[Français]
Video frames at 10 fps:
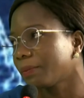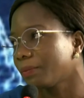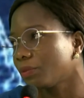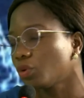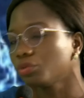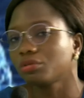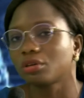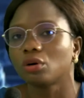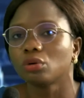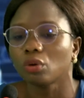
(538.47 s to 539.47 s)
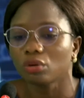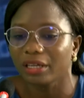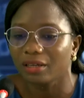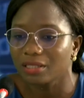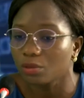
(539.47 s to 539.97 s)
Donc, en gros,
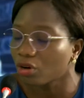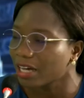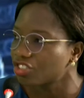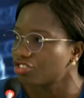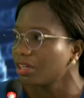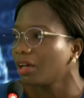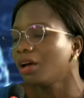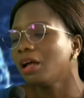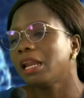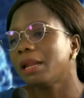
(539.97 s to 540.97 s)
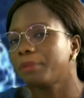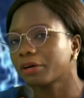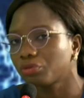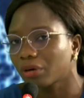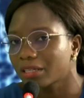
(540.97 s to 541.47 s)
les hémorragies, la
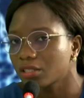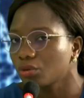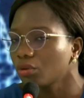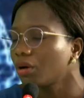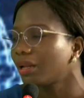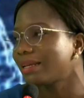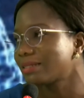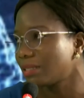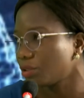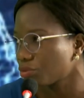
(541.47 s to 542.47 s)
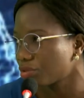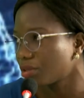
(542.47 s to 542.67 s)
perforation, la sténose.